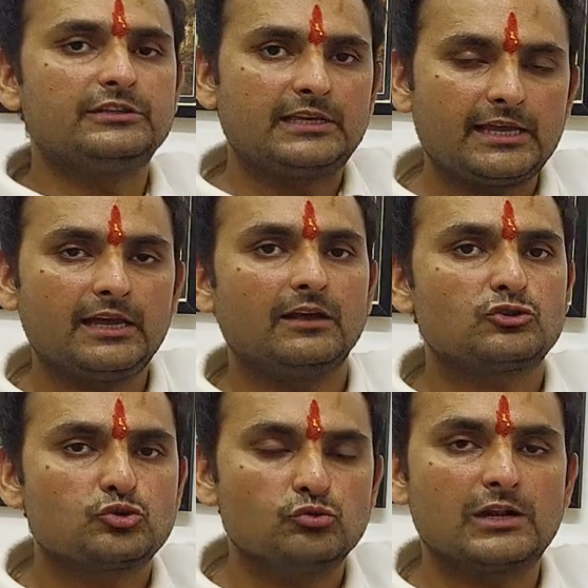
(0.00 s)
ये
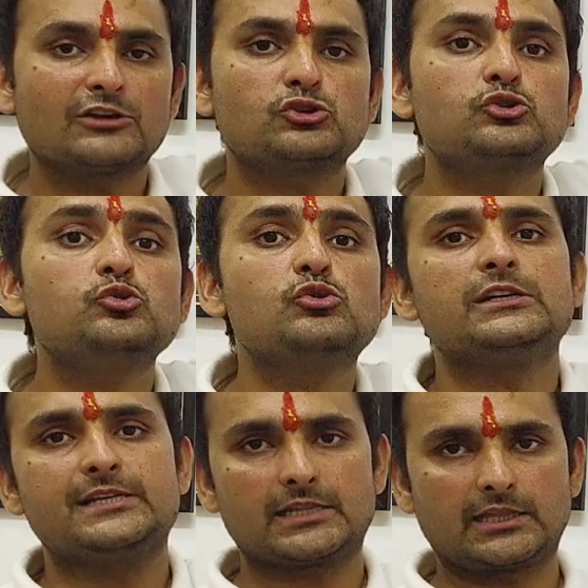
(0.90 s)
चूना सूख
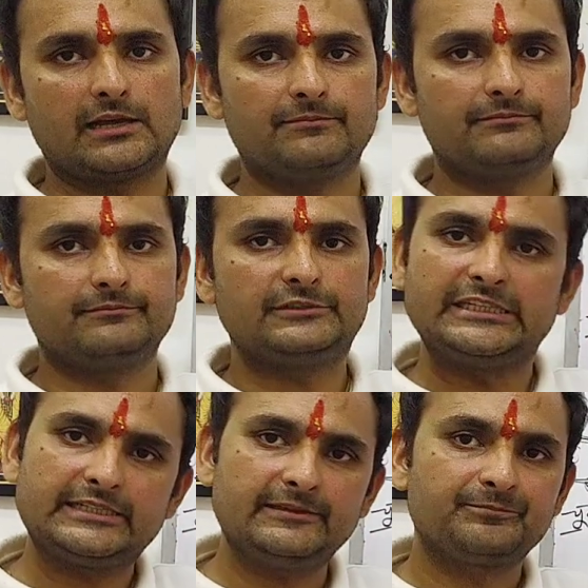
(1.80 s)
जाता है
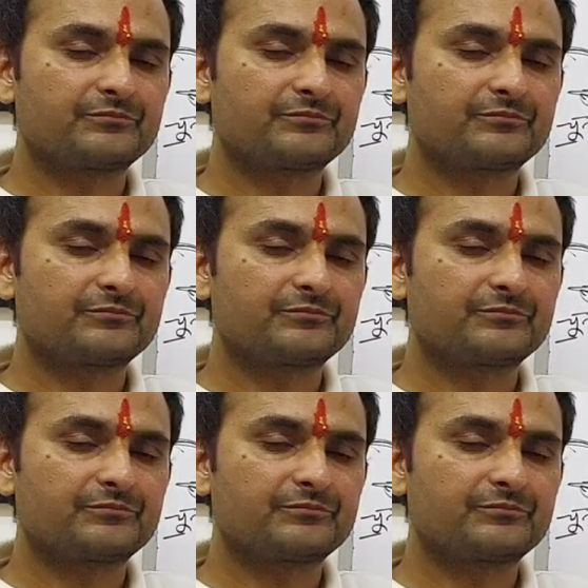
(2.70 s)
ठीक है